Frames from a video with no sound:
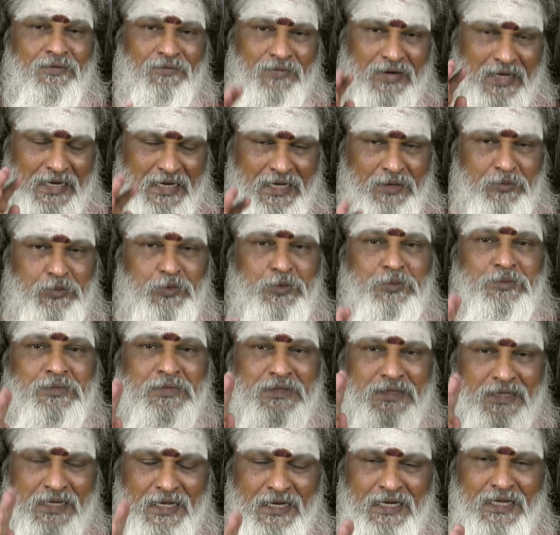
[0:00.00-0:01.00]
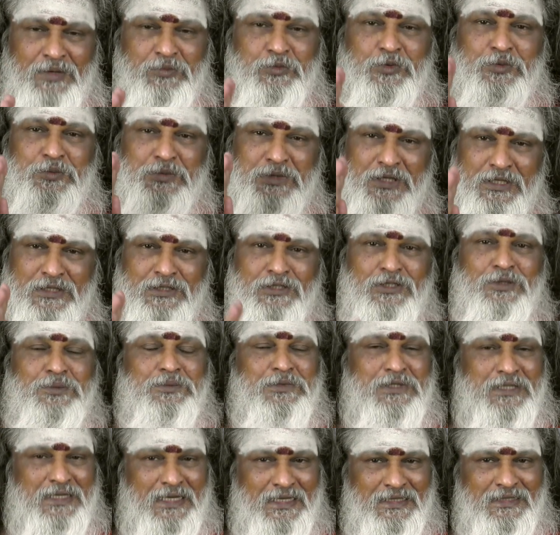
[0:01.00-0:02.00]
வளமும் நலமும்
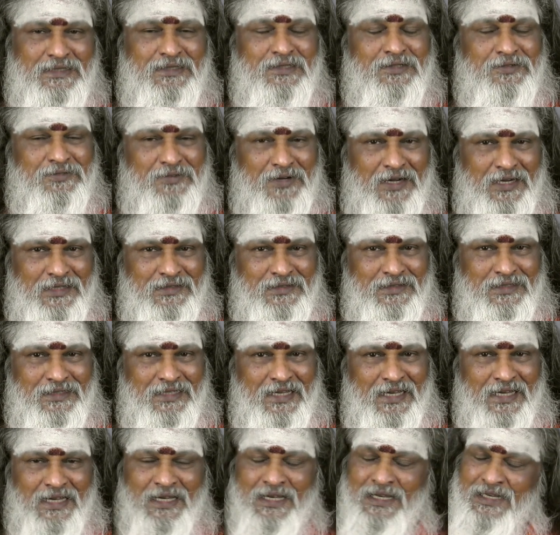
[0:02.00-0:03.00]
என்றும் நிலைத்து வாழ்ந்திட